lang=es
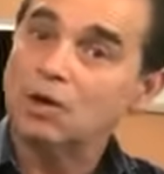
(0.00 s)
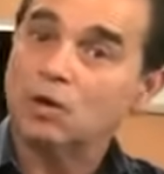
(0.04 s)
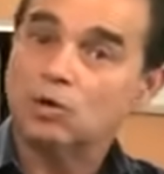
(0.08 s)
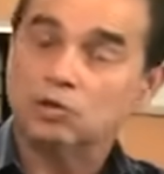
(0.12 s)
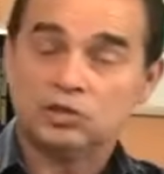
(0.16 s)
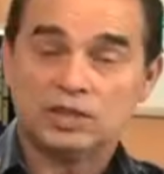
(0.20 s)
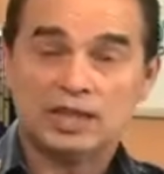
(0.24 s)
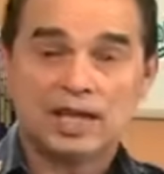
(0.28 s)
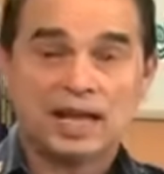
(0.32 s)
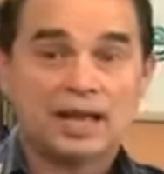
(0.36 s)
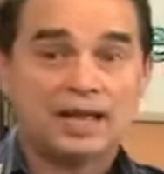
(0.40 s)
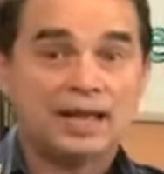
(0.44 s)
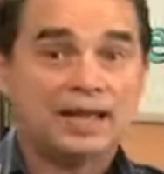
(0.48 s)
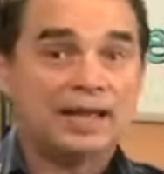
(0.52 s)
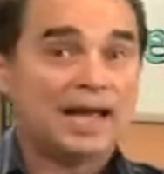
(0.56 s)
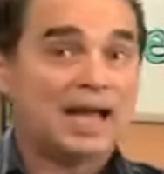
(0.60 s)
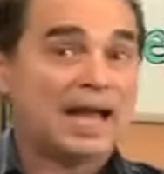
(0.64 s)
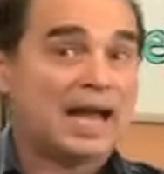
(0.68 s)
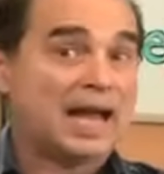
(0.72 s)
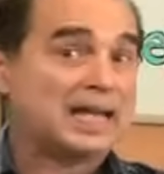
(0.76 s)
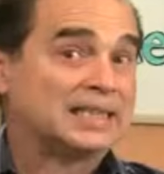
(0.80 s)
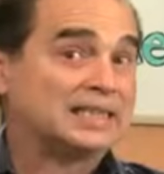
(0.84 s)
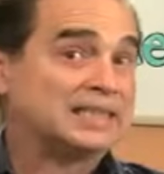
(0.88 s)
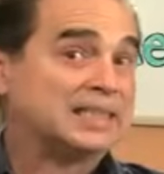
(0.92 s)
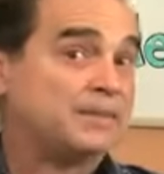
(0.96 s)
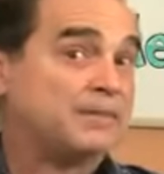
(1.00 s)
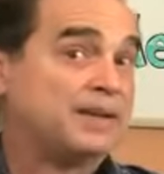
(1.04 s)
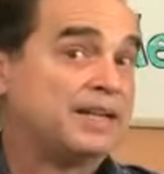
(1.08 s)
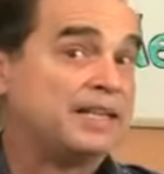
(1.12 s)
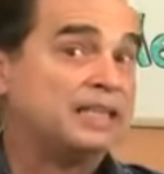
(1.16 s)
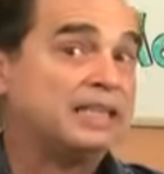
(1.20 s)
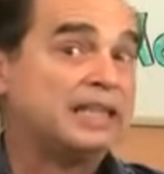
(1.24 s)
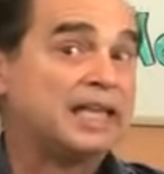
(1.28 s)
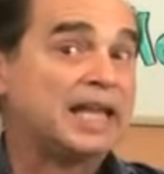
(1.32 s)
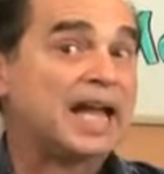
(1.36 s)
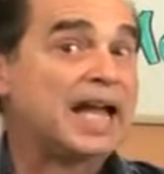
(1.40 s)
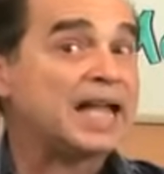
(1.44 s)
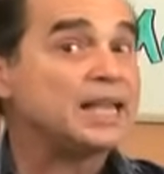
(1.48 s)
O sea, hace
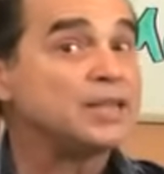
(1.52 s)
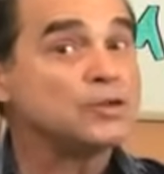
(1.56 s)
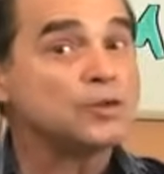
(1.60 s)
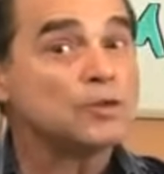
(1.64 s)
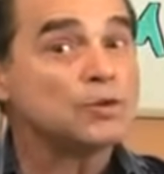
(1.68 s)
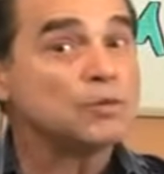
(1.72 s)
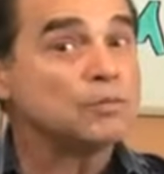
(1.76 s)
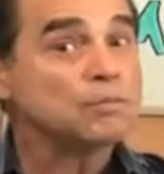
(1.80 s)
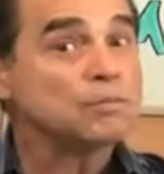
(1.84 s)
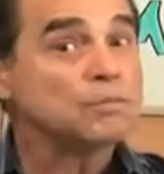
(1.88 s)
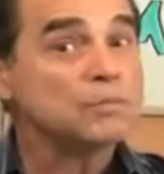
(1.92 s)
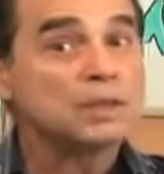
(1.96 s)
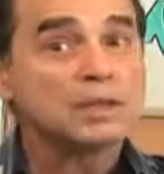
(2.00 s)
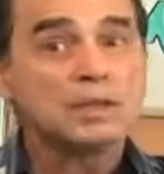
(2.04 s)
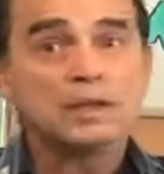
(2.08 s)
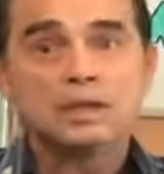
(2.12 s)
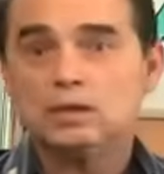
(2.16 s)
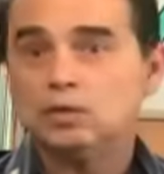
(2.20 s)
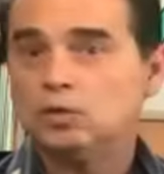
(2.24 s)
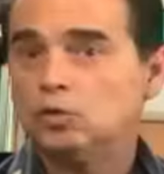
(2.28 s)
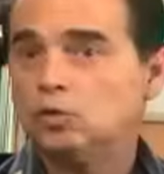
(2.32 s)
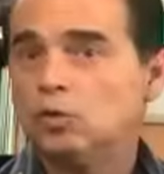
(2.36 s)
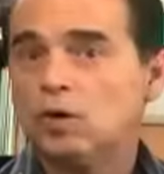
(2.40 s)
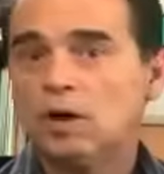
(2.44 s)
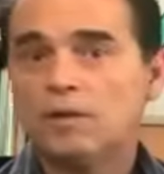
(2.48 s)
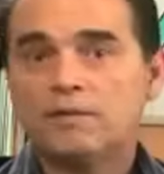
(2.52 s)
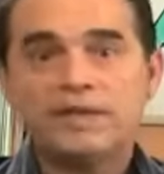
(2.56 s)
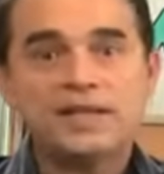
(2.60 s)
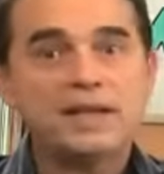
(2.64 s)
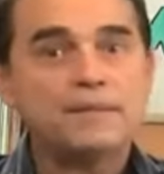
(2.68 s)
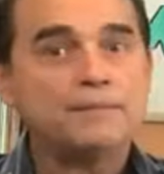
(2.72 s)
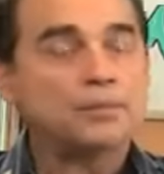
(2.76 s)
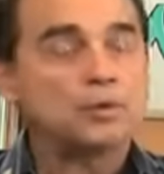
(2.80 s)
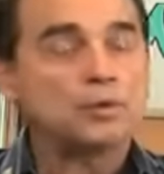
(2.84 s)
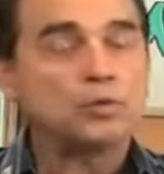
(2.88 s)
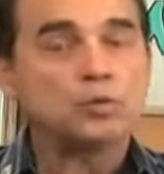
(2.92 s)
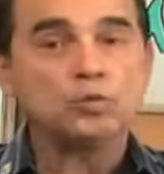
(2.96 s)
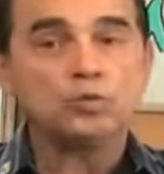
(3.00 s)
20 años no
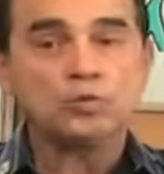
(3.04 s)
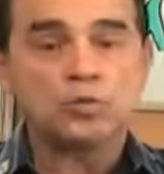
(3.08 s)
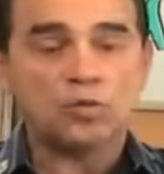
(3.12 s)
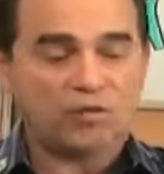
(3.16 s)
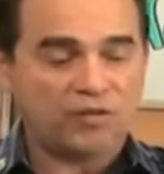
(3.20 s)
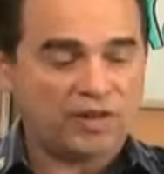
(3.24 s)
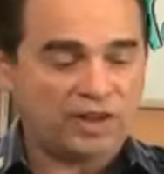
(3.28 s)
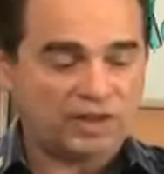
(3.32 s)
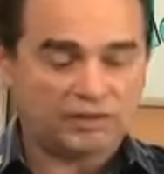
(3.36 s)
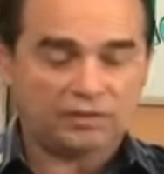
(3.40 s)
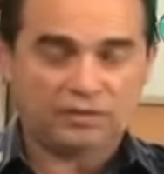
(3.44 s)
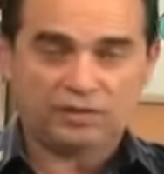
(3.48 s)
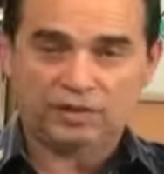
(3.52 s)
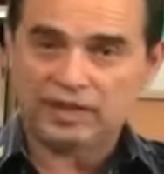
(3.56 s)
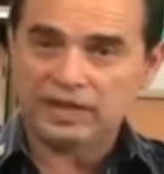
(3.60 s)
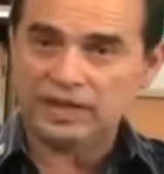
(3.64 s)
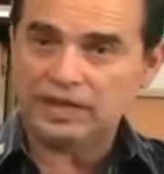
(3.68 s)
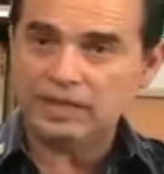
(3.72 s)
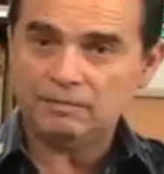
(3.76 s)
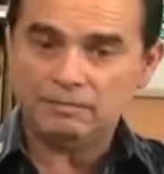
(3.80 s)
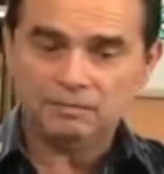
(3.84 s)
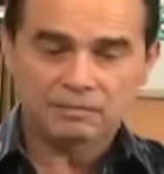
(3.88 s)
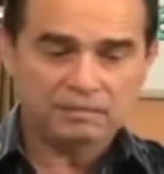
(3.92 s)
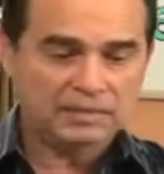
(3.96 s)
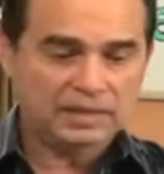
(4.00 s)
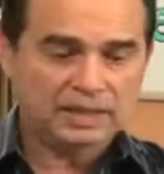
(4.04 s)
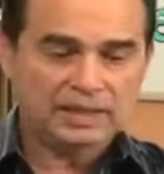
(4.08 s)
habían productos fat free,